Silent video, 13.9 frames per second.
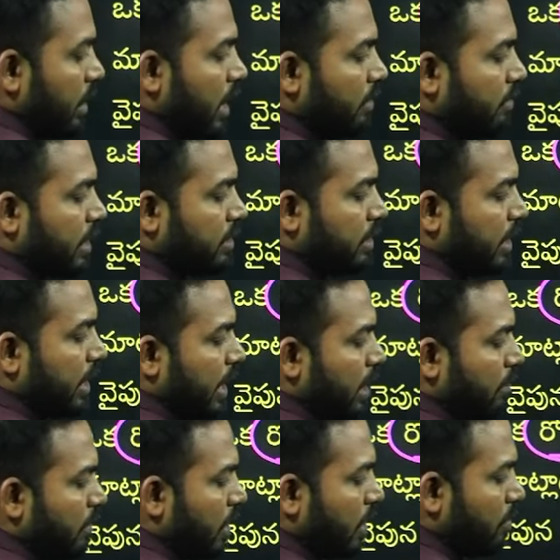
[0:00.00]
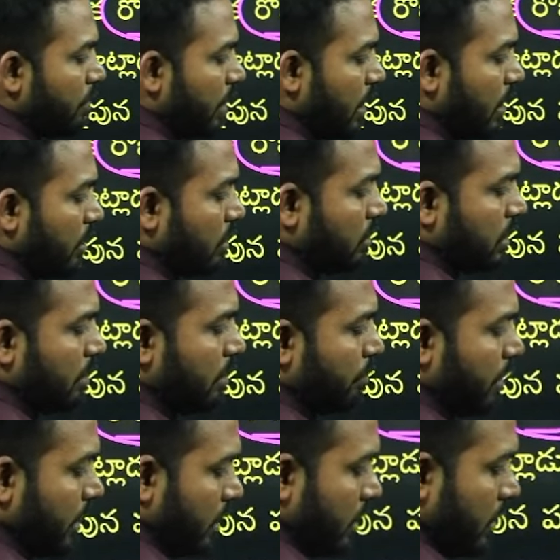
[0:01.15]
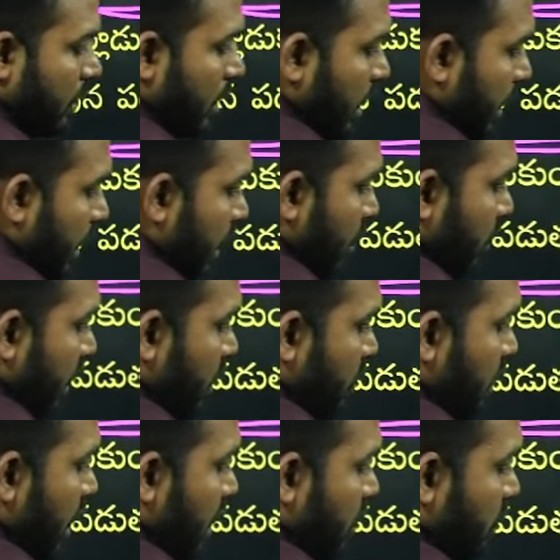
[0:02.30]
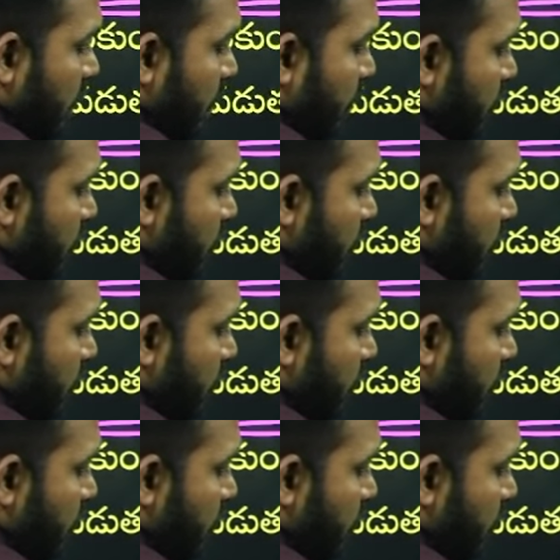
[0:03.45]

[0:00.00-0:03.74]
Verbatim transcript: ఏ వ్యక్తికి ఎడమ వైపు పడ్డదో చెప్పాలి ఇగో ఇటు నార్త్ వైపు